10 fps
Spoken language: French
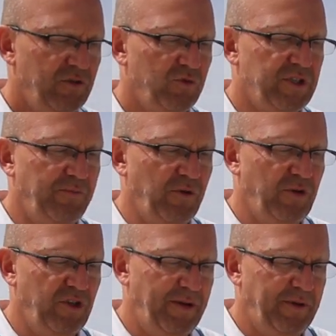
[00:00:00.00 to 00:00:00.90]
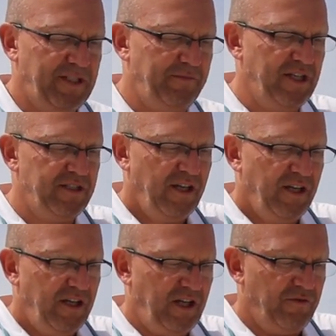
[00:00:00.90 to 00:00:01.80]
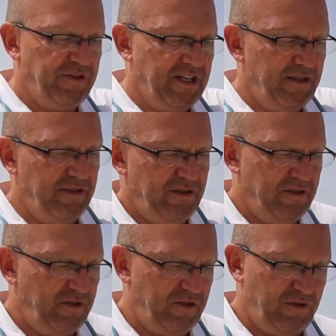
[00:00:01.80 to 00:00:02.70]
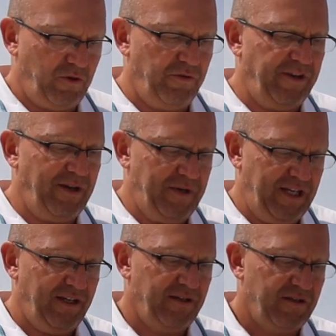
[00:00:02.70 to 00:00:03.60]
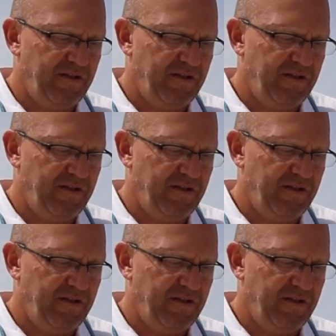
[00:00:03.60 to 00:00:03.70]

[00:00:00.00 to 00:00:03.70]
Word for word: tout simplement dans la partie basse, et on vient refermer